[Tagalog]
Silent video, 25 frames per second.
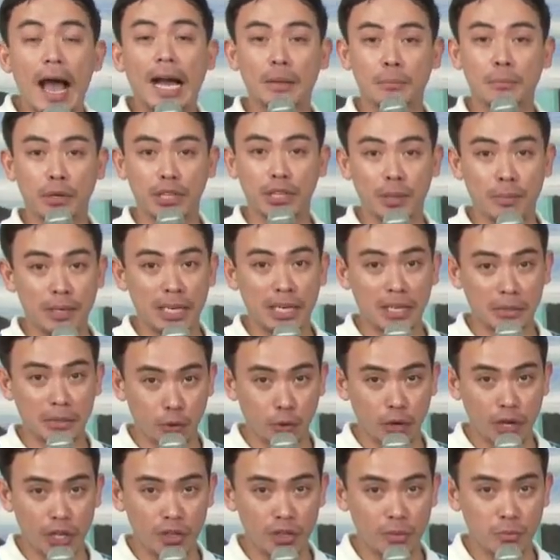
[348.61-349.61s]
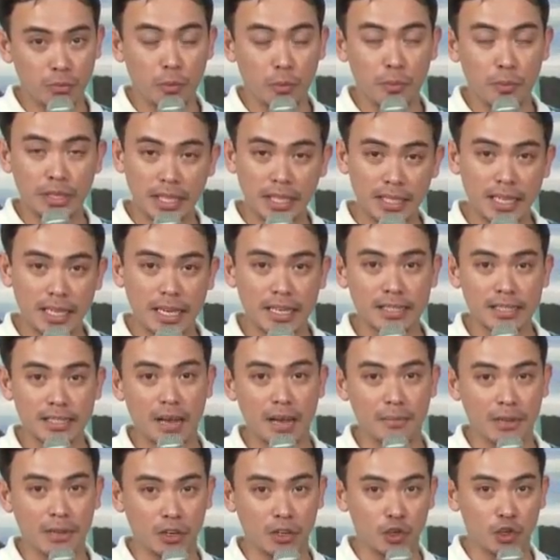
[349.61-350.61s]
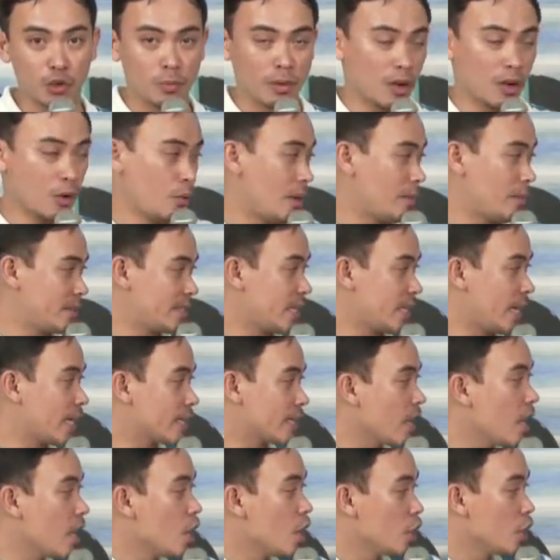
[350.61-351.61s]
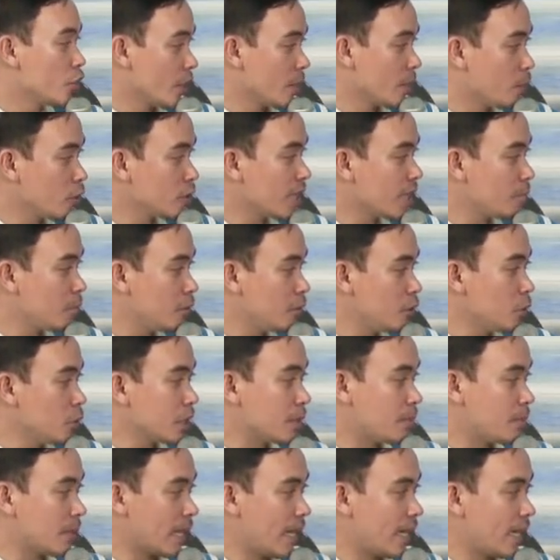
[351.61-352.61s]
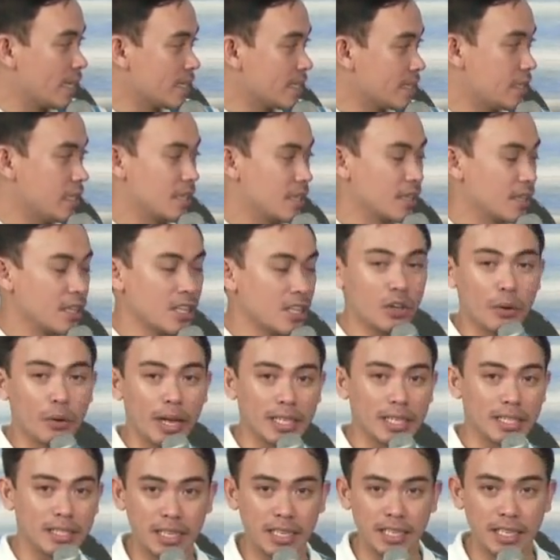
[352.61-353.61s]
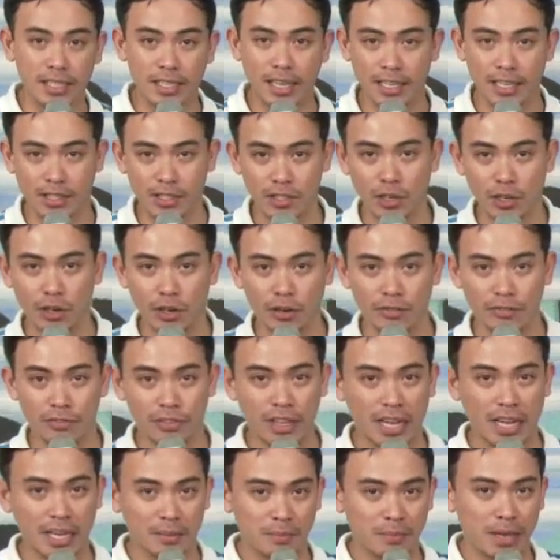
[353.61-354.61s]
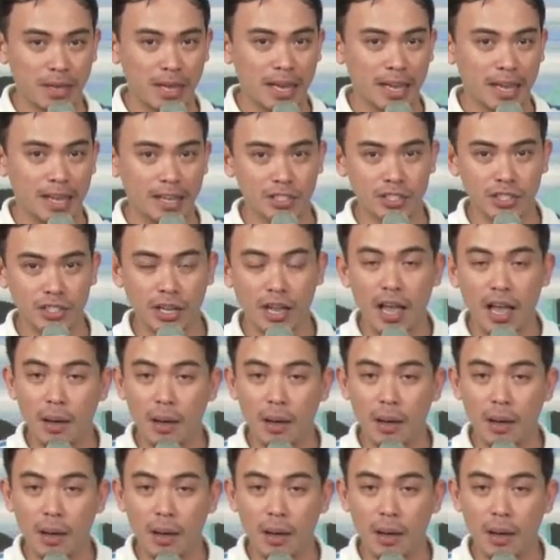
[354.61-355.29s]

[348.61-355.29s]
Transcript: at pwede pa rin po kayong bumisita sa aming lumang website, www.pag-asa.dost.gov.ph.